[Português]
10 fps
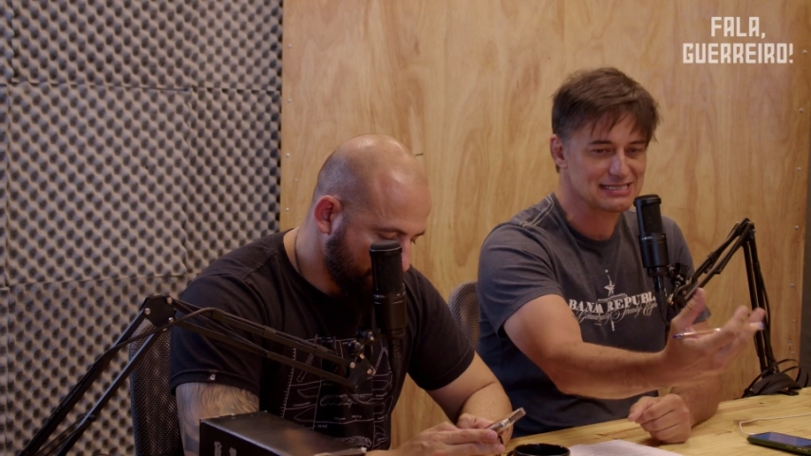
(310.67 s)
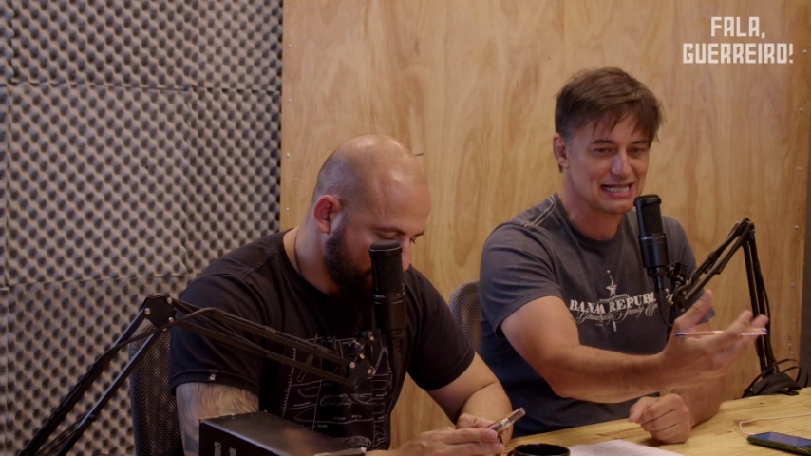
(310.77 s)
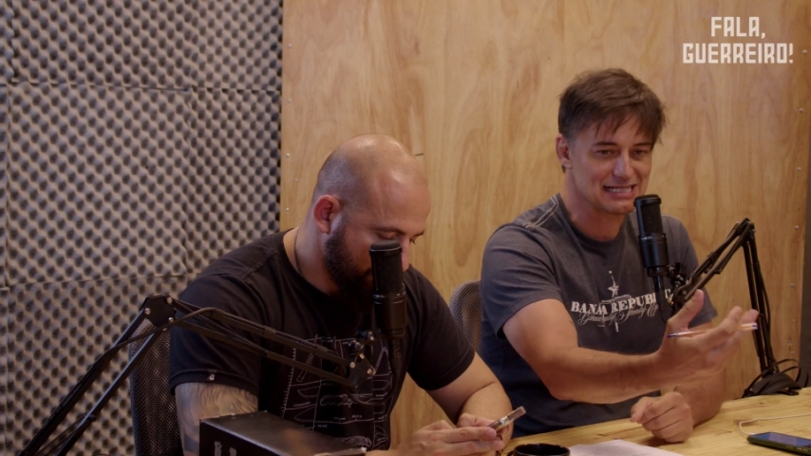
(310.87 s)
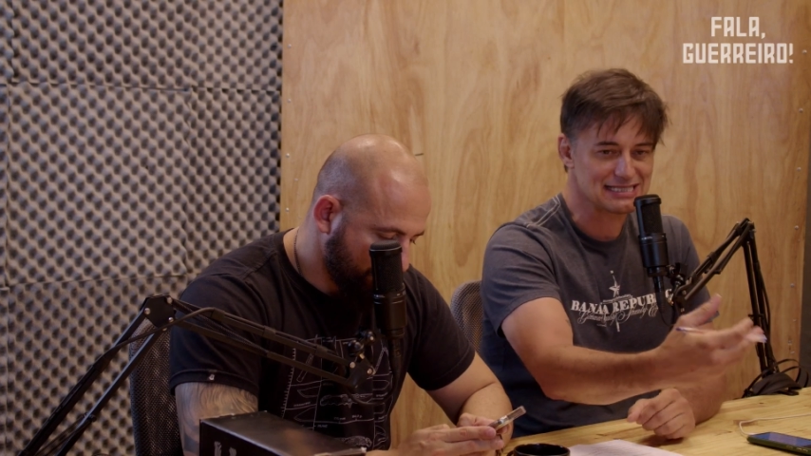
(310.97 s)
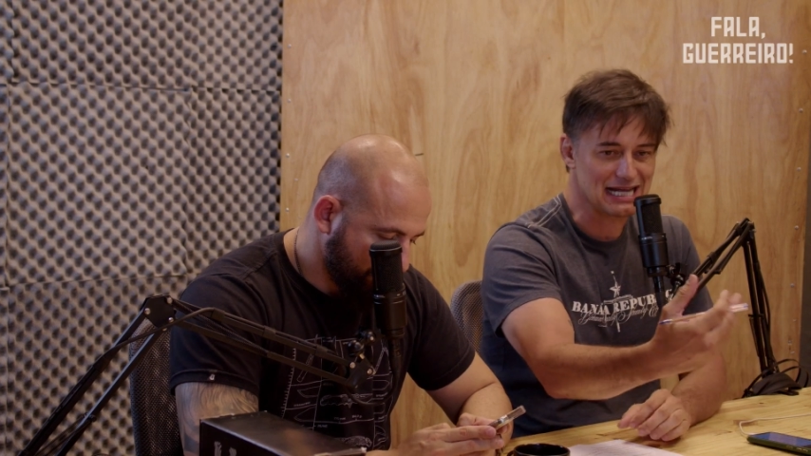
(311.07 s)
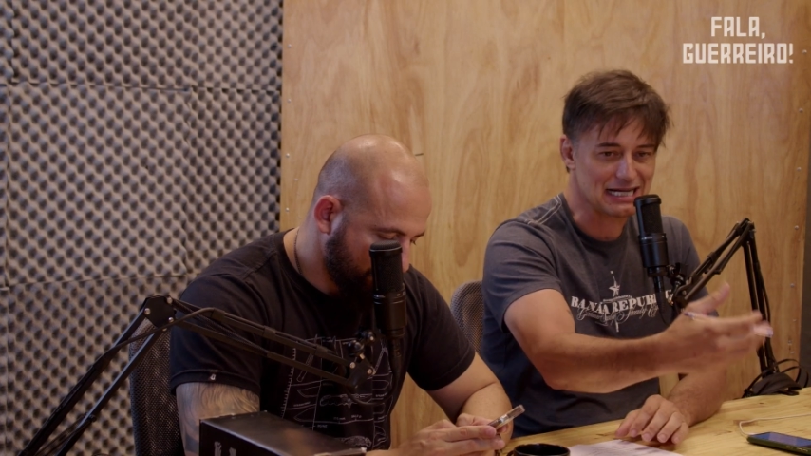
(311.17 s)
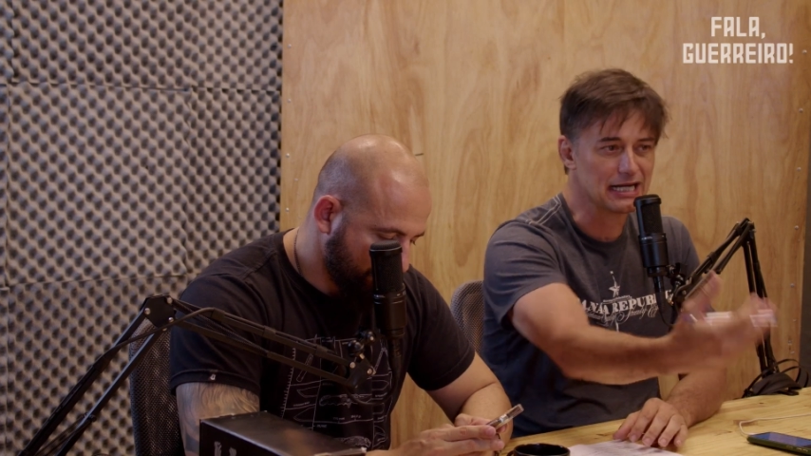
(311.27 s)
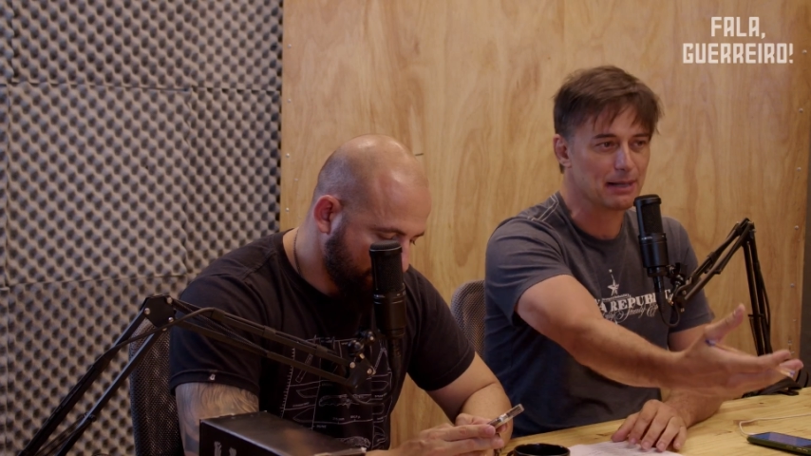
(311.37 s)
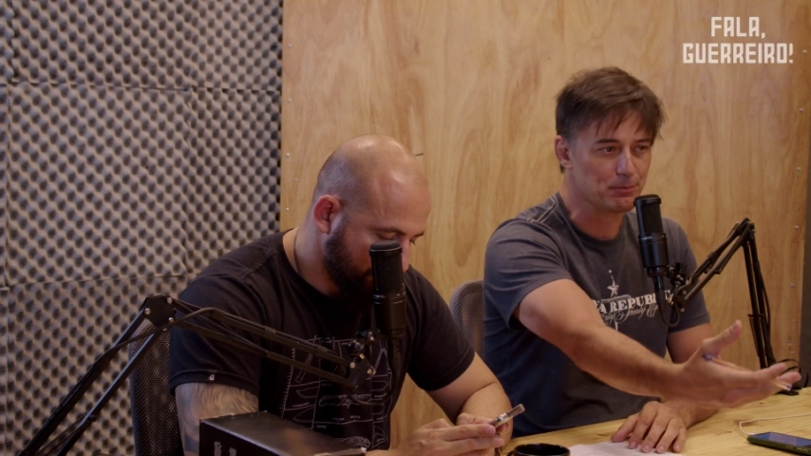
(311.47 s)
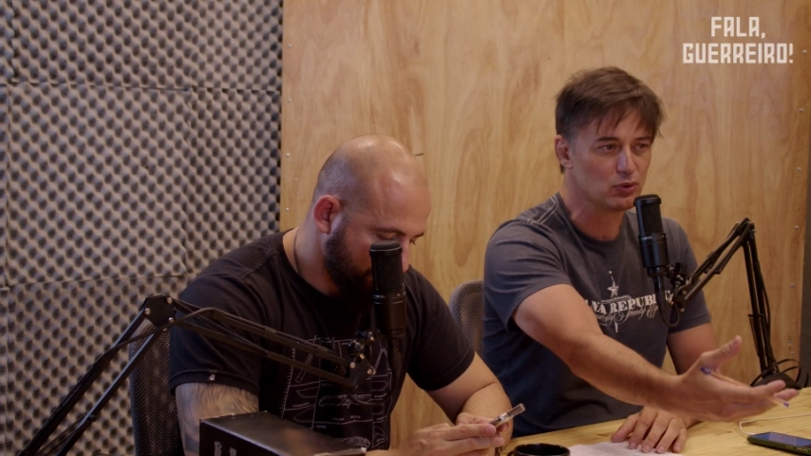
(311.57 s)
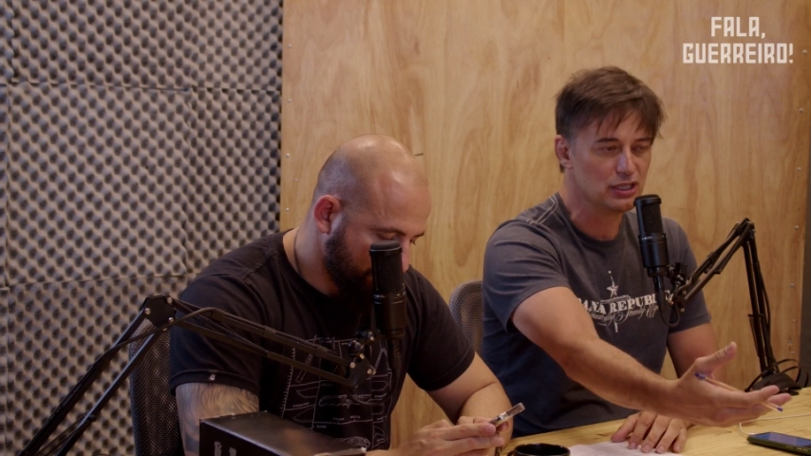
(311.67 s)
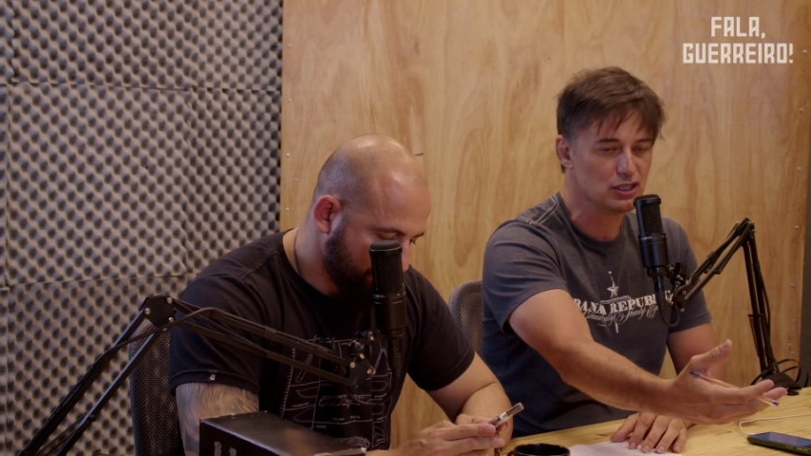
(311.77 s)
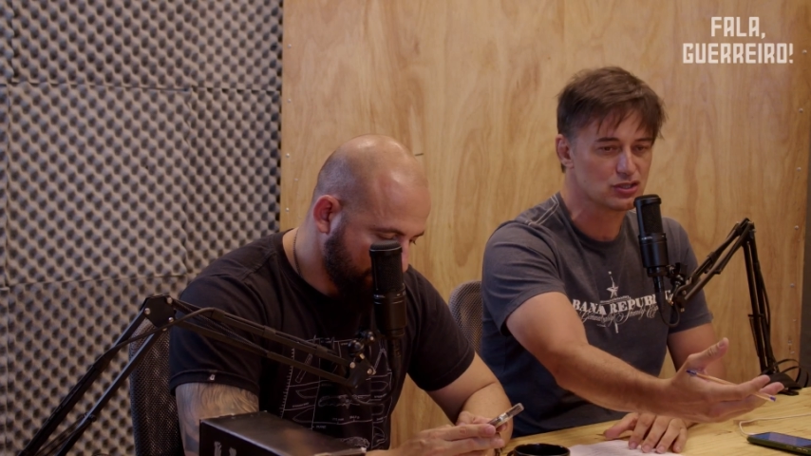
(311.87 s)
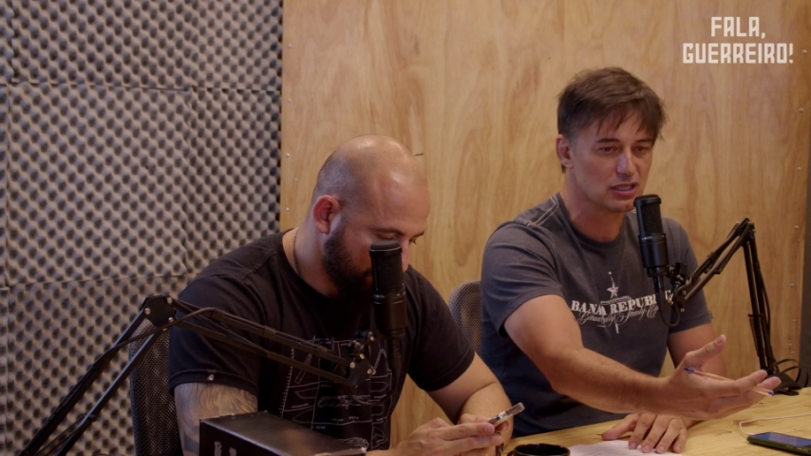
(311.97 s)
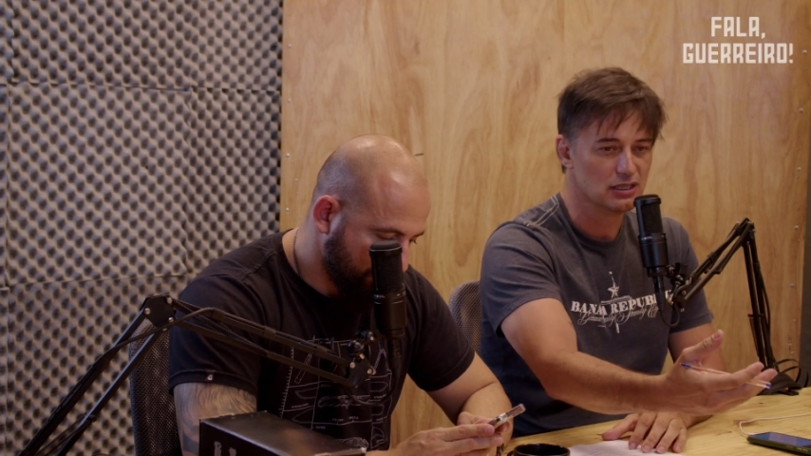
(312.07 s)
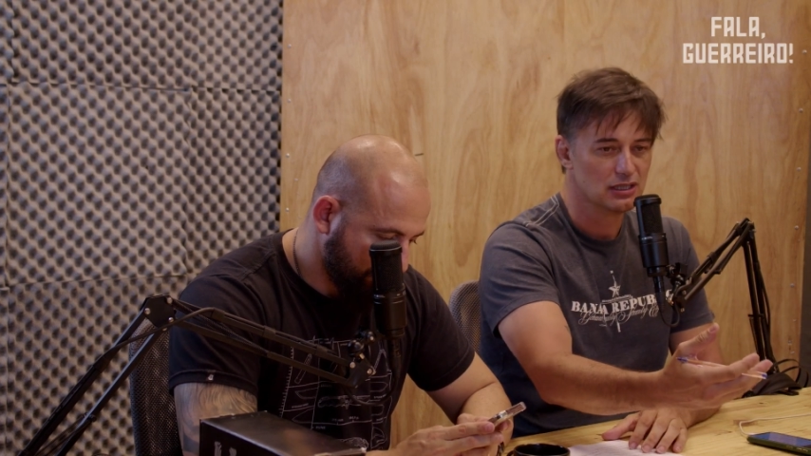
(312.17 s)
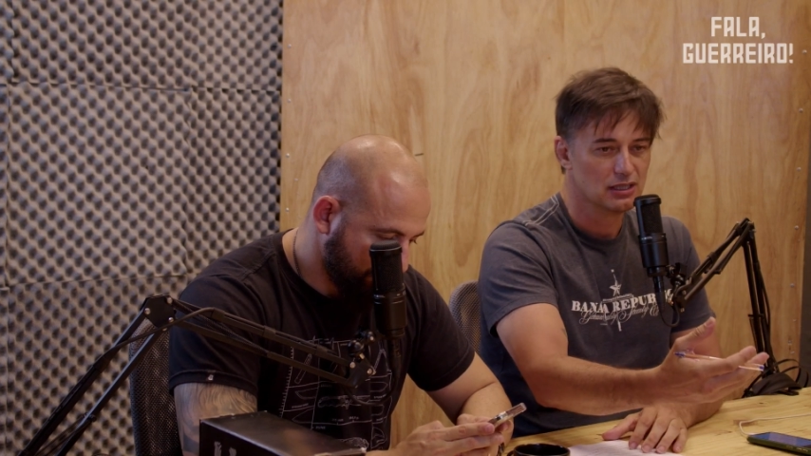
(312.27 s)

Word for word: essa, essa gana política